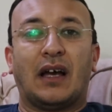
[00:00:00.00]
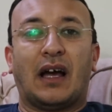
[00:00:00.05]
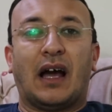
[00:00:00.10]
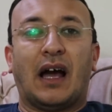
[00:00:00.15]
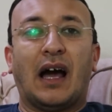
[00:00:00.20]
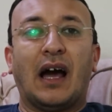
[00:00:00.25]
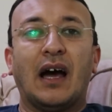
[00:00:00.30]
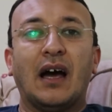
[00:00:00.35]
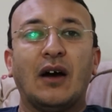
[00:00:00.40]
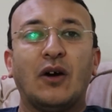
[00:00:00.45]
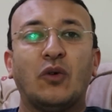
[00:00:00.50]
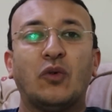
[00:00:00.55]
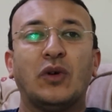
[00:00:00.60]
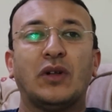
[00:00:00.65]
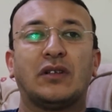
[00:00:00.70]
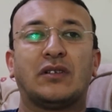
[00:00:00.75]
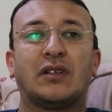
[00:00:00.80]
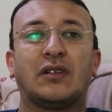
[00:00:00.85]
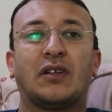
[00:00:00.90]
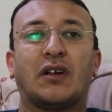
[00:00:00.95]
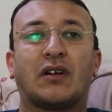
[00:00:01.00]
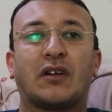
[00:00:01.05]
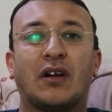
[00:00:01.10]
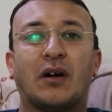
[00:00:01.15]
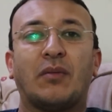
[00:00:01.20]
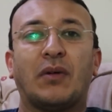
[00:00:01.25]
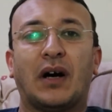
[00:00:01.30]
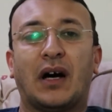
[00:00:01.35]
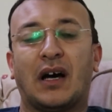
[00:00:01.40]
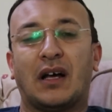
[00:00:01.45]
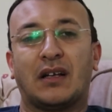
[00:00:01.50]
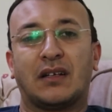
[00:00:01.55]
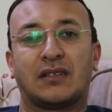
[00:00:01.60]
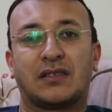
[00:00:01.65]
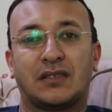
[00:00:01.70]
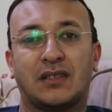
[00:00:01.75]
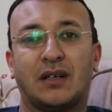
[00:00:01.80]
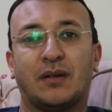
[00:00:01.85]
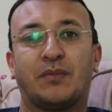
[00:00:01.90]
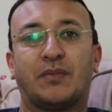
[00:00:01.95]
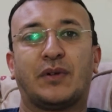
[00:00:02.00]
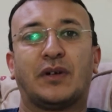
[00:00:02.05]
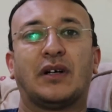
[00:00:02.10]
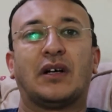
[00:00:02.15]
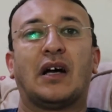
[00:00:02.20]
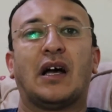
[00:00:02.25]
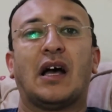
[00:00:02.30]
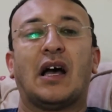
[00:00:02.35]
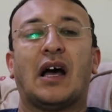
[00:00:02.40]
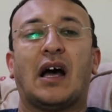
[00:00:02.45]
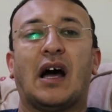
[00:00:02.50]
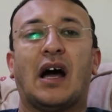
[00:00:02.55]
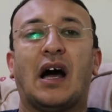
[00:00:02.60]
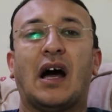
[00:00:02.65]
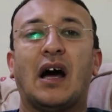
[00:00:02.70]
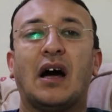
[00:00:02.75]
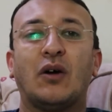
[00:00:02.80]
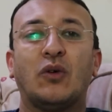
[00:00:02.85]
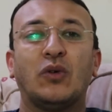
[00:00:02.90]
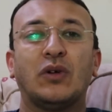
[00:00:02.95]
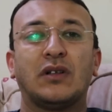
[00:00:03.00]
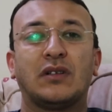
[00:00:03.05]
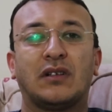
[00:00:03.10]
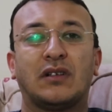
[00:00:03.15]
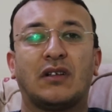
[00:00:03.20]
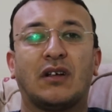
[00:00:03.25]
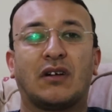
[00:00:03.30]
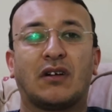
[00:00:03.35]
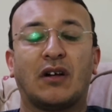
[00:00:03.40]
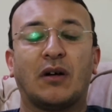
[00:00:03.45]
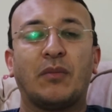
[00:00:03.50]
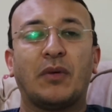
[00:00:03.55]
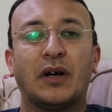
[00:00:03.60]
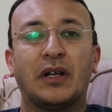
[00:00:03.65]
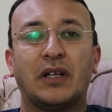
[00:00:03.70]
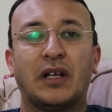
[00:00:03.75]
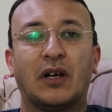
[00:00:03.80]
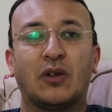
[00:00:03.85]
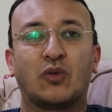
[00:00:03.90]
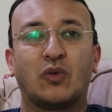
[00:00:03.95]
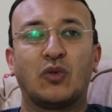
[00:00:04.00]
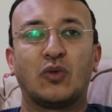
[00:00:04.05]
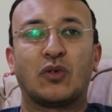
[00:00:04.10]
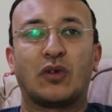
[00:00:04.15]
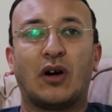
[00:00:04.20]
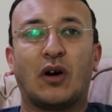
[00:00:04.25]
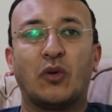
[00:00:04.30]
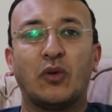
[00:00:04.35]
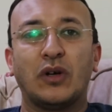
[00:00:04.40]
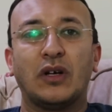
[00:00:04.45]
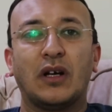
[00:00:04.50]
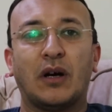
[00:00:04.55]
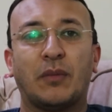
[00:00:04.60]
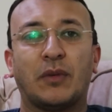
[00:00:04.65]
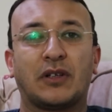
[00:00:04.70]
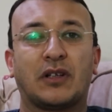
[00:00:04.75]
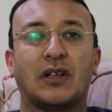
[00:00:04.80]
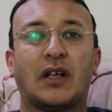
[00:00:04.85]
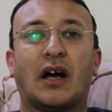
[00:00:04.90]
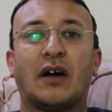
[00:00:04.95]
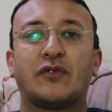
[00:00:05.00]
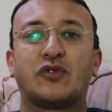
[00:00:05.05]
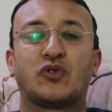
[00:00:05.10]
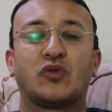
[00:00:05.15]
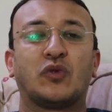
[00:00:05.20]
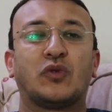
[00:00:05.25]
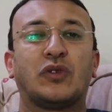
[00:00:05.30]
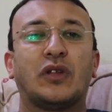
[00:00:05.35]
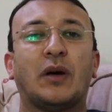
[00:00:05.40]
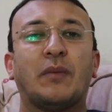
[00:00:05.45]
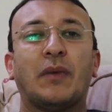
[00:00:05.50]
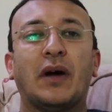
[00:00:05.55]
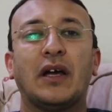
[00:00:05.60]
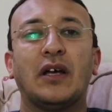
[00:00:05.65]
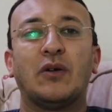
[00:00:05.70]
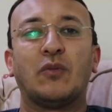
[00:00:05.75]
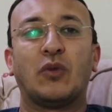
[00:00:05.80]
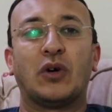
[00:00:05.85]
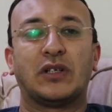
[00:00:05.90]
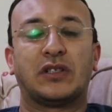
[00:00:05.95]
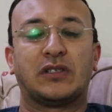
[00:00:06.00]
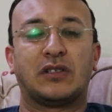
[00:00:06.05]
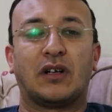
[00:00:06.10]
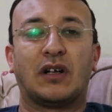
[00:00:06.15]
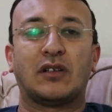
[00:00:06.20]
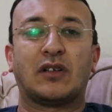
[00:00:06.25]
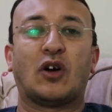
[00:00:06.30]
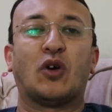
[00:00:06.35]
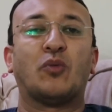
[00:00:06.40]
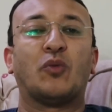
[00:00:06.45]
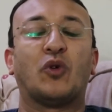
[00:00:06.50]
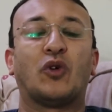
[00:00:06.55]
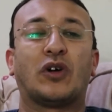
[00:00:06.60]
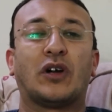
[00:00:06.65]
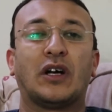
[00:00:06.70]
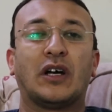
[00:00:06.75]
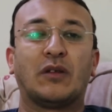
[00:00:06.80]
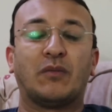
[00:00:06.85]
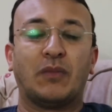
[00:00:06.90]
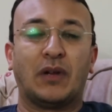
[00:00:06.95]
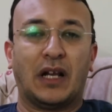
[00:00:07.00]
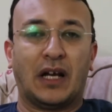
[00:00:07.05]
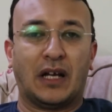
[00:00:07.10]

حاول تدربها على الصبر حاول تدربها ان هي تكون قويه ما تضعفش قدام اي مؤثرات او مغريات من